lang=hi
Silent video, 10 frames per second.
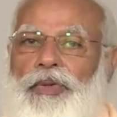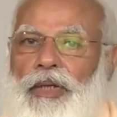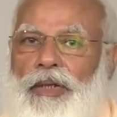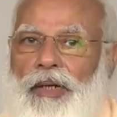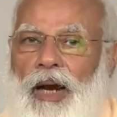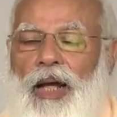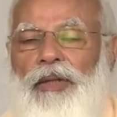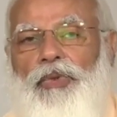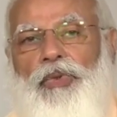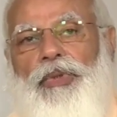दिन
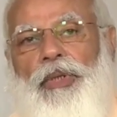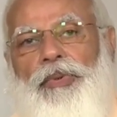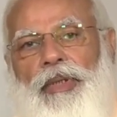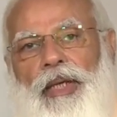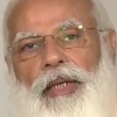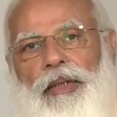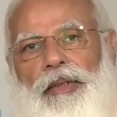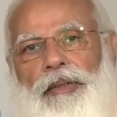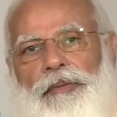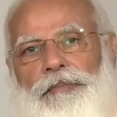रात जुटे हुए हैं
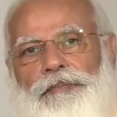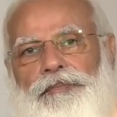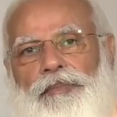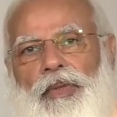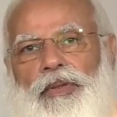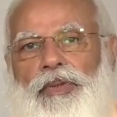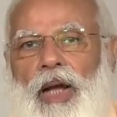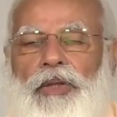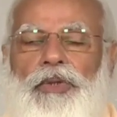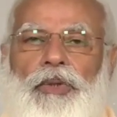
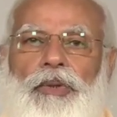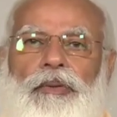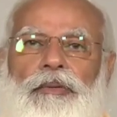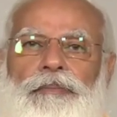साथियों